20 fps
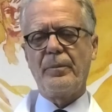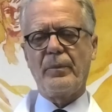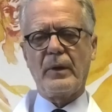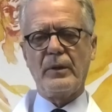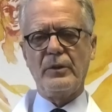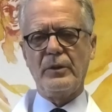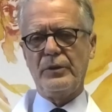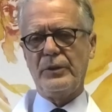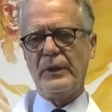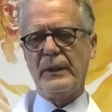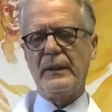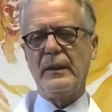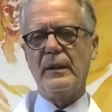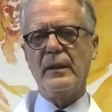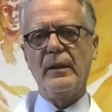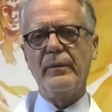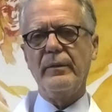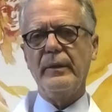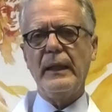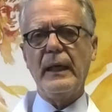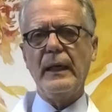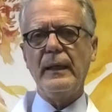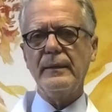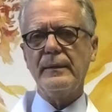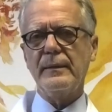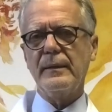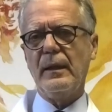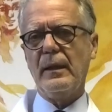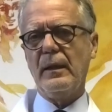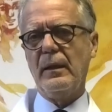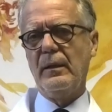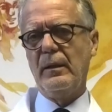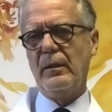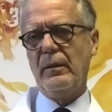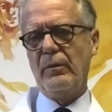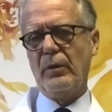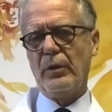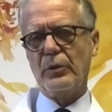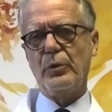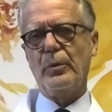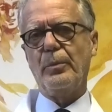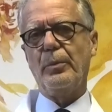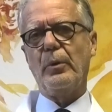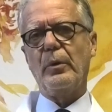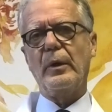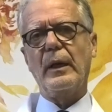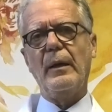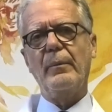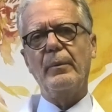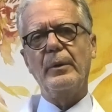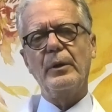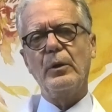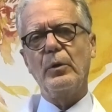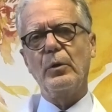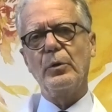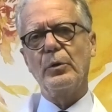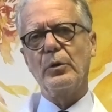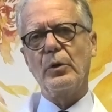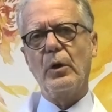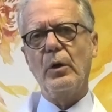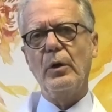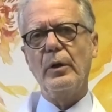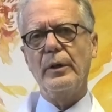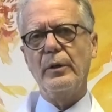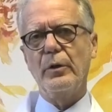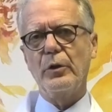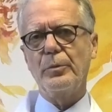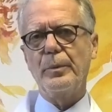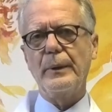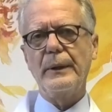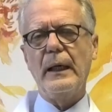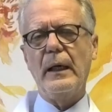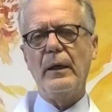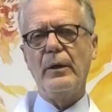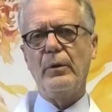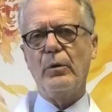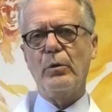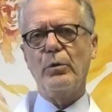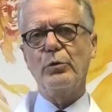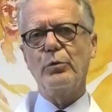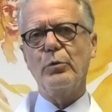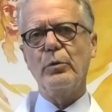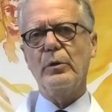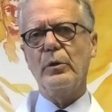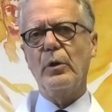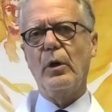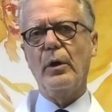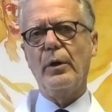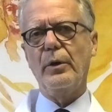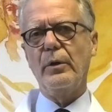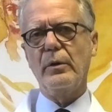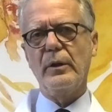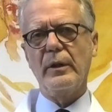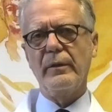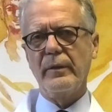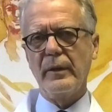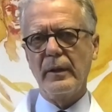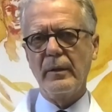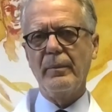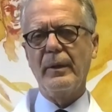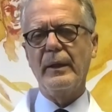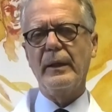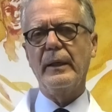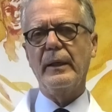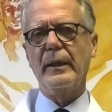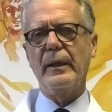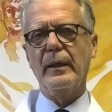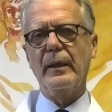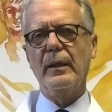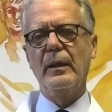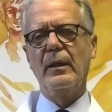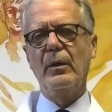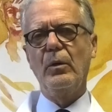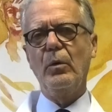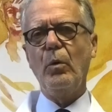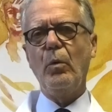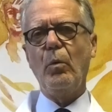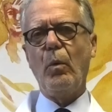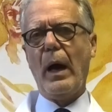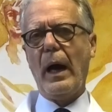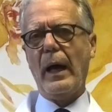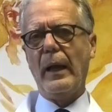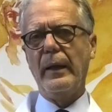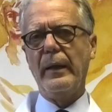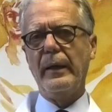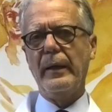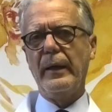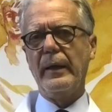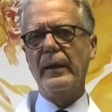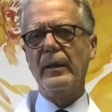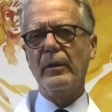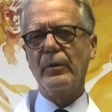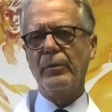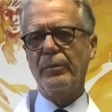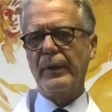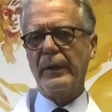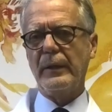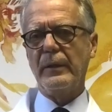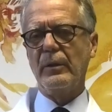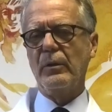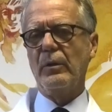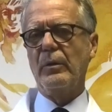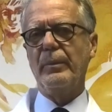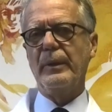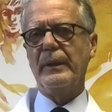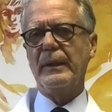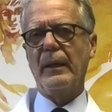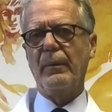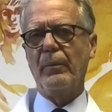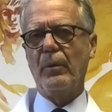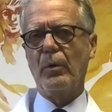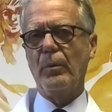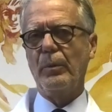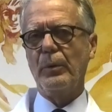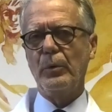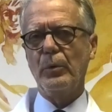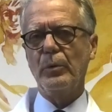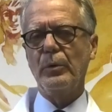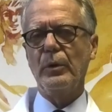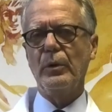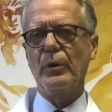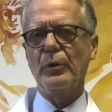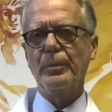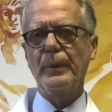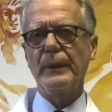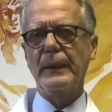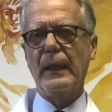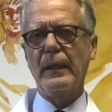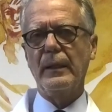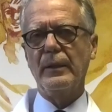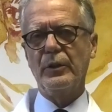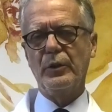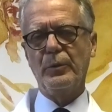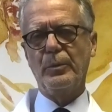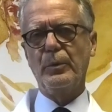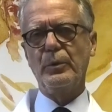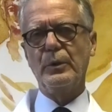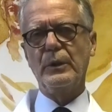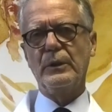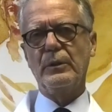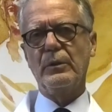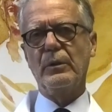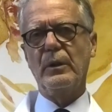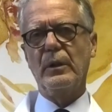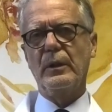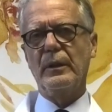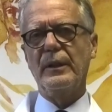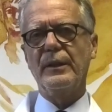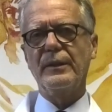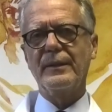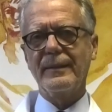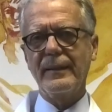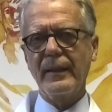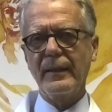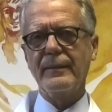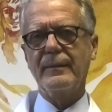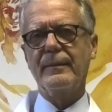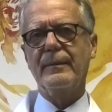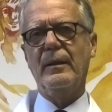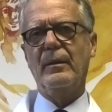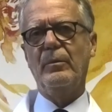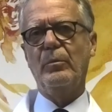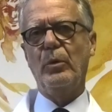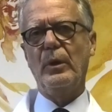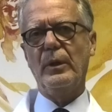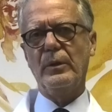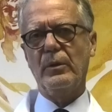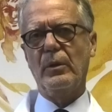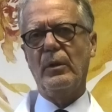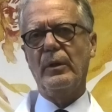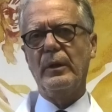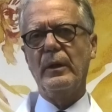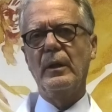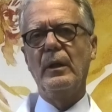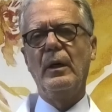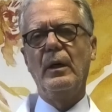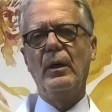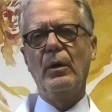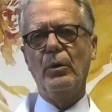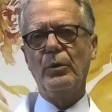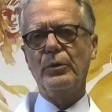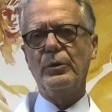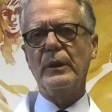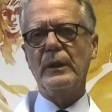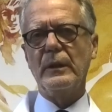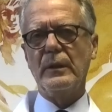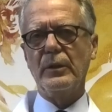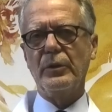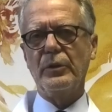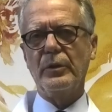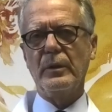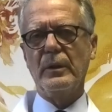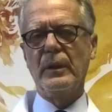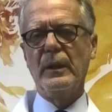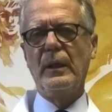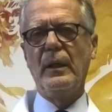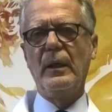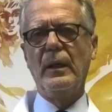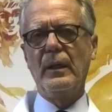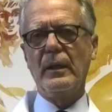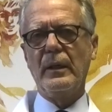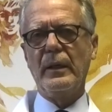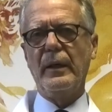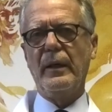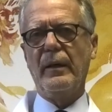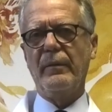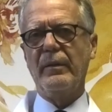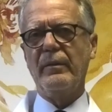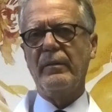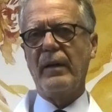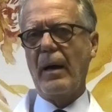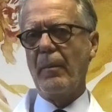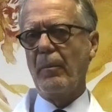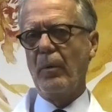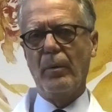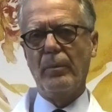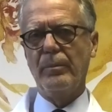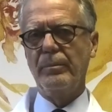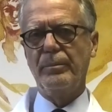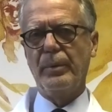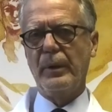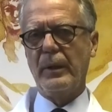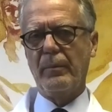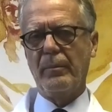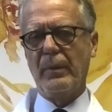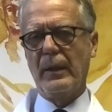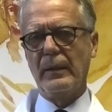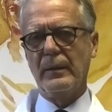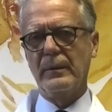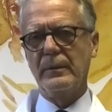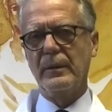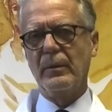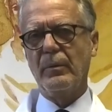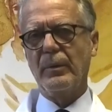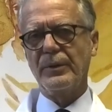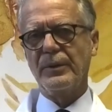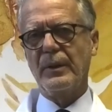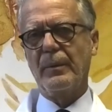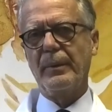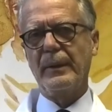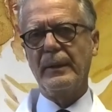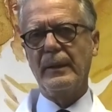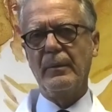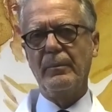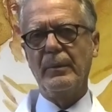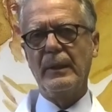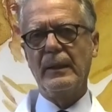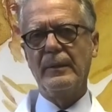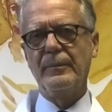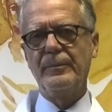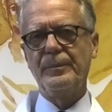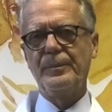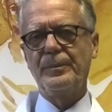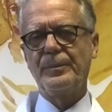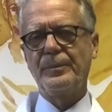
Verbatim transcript: se siete in gravidanza, il vostro programma di controlli in ospedale e in consultorio deve rimanere uguale e in effetti noi mettiamo come tutti gli ospedali a disposizione gli stessi ambulatori ostetrici che avevamo prima di questa pandemia.